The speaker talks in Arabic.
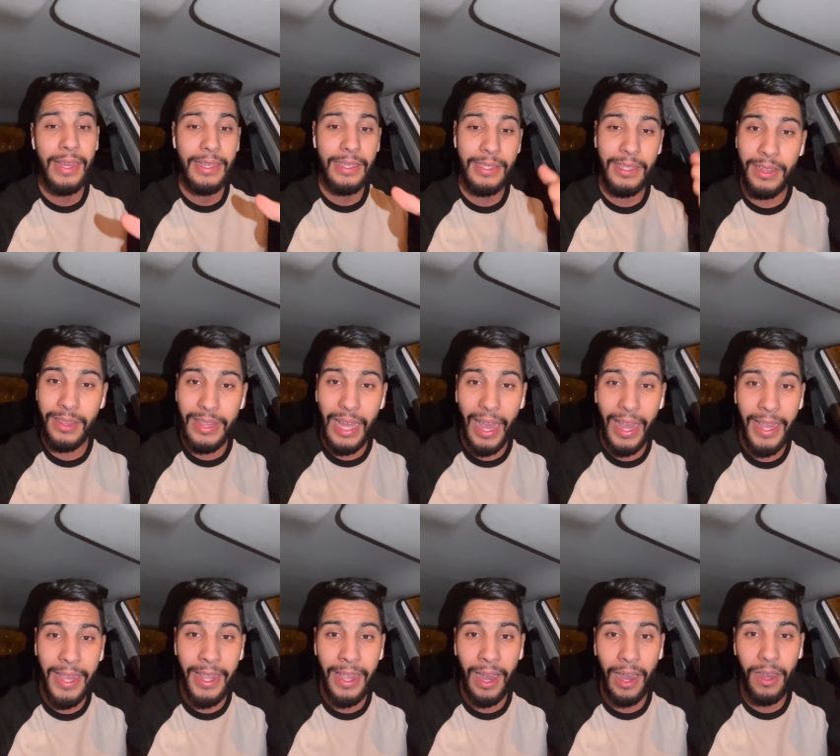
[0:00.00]

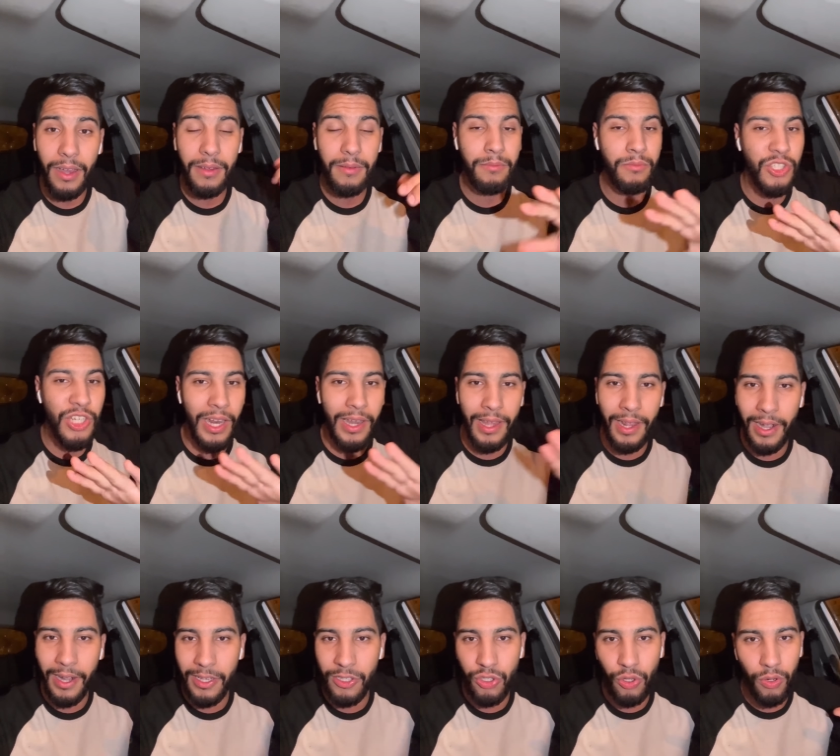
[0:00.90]
الضحيه مشى لي
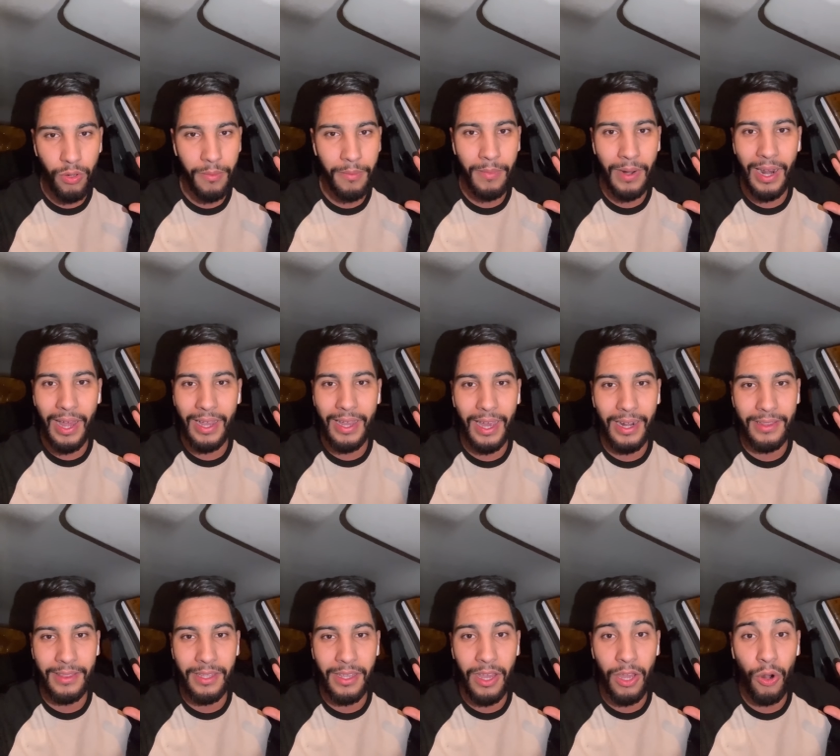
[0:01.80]
الريزو من
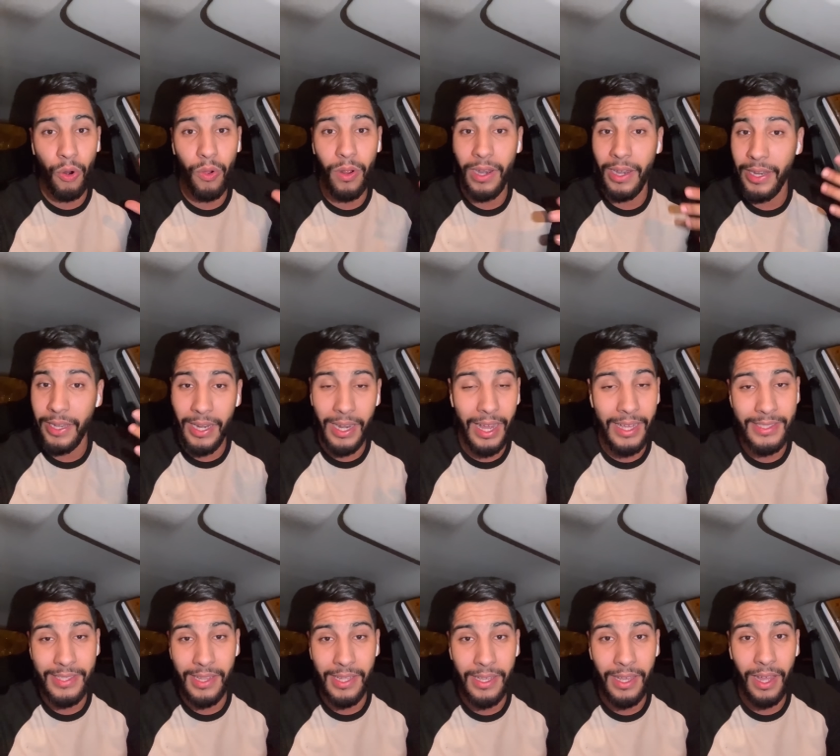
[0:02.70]
لاكارت ديالو يعني
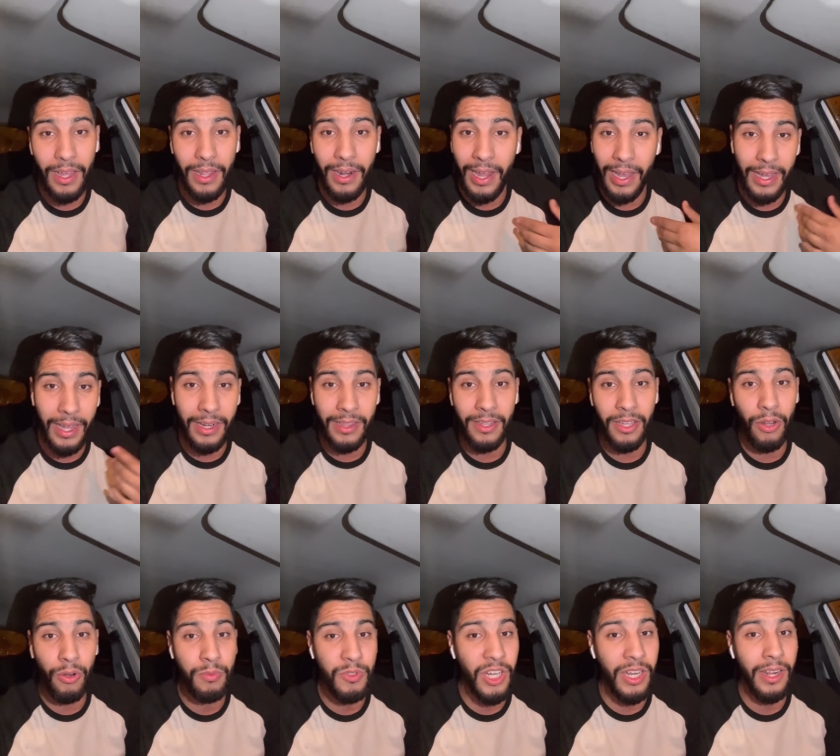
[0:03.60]
الاصليه لاكارت
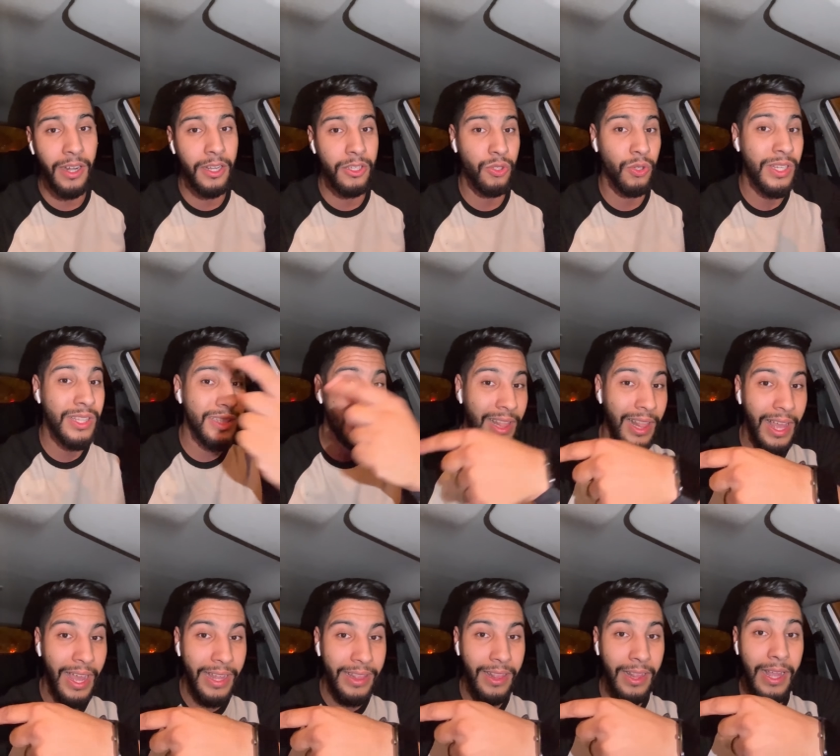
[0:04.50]
ديالو مشى لي الريزو حيت
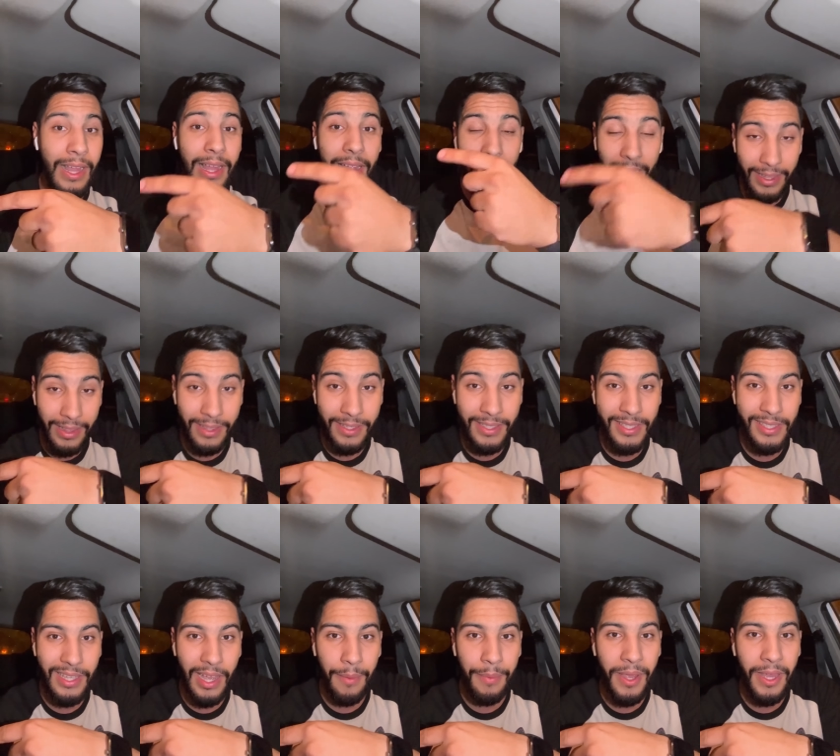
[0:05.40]
طلقات لهاد
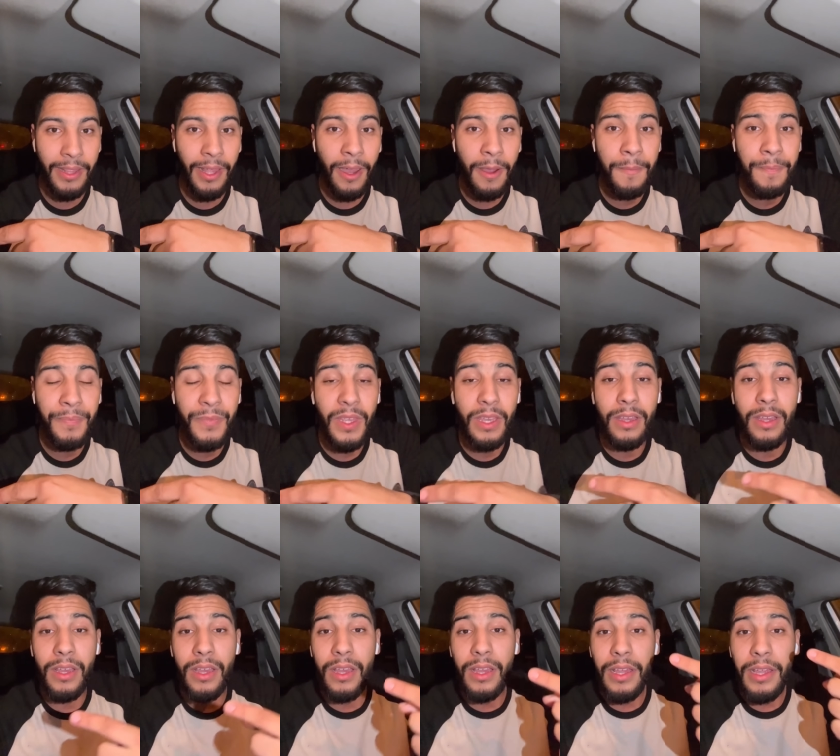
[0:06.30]
النصاب هذا
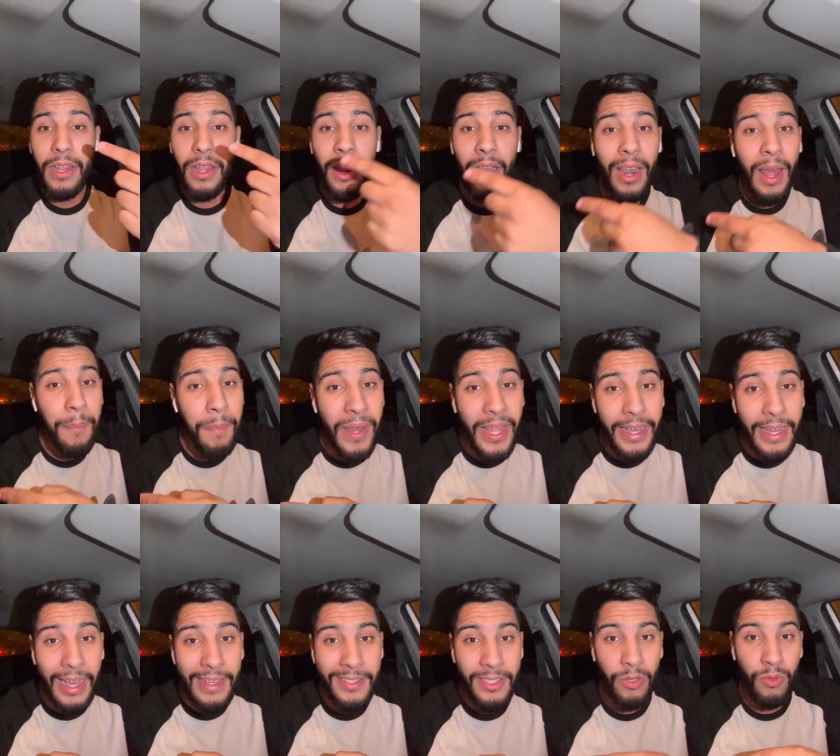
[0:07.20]

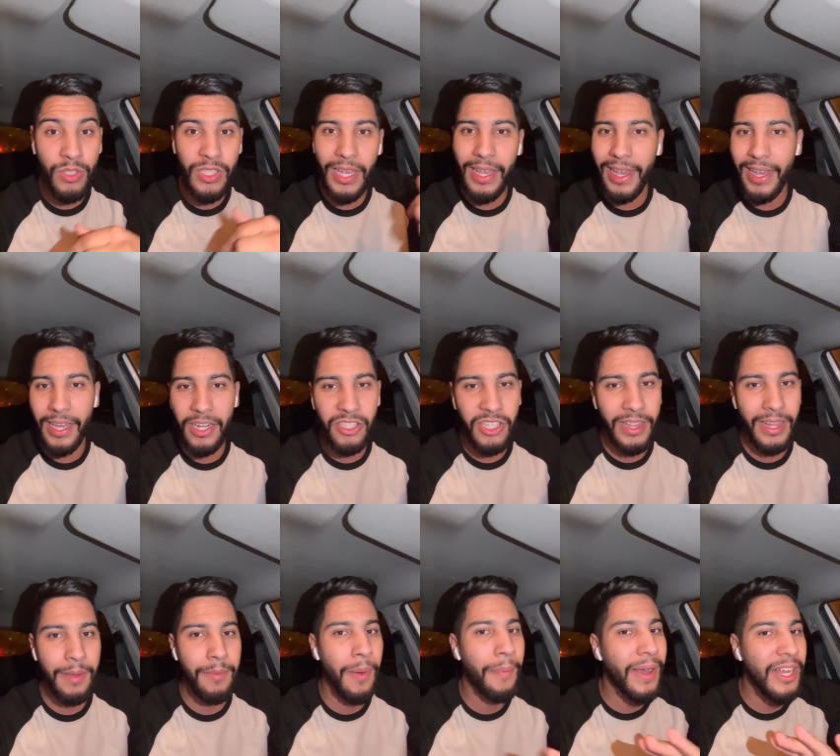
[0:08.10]
لابليكاسيون حتى هي خرجت
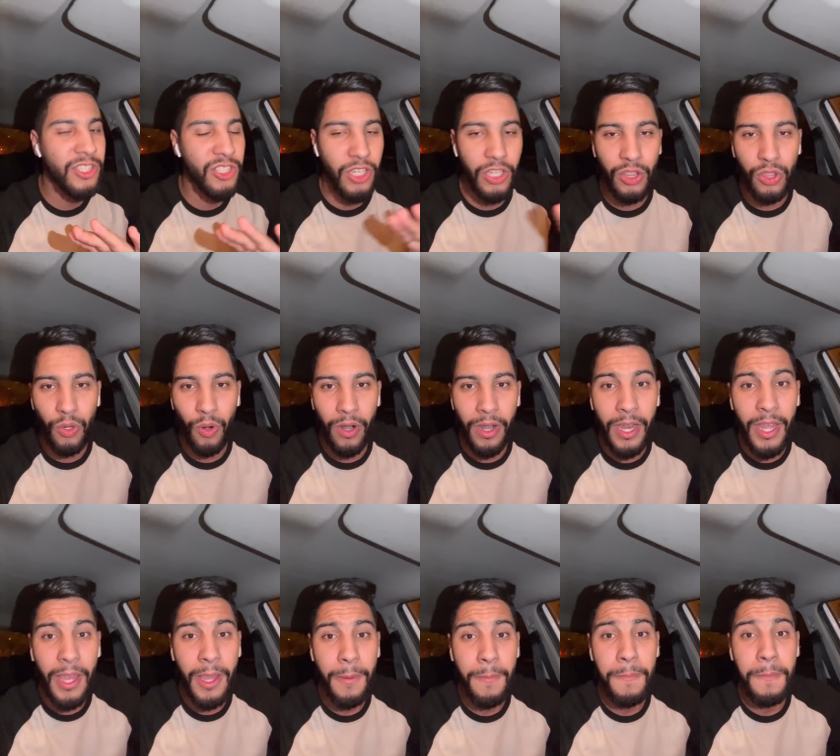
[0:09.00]
لي ما بقاتش كتدخل
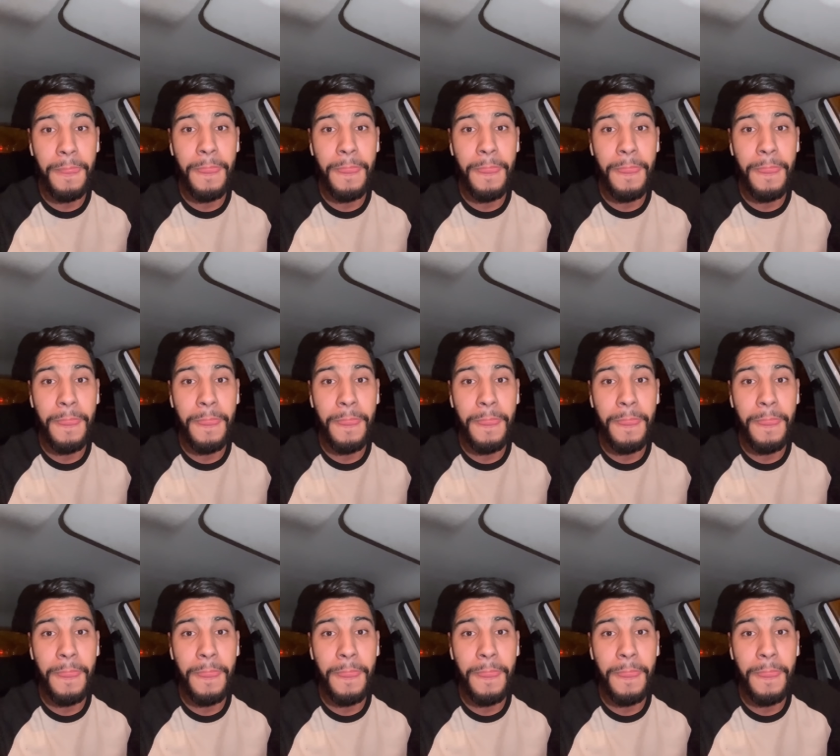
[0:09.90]
ليه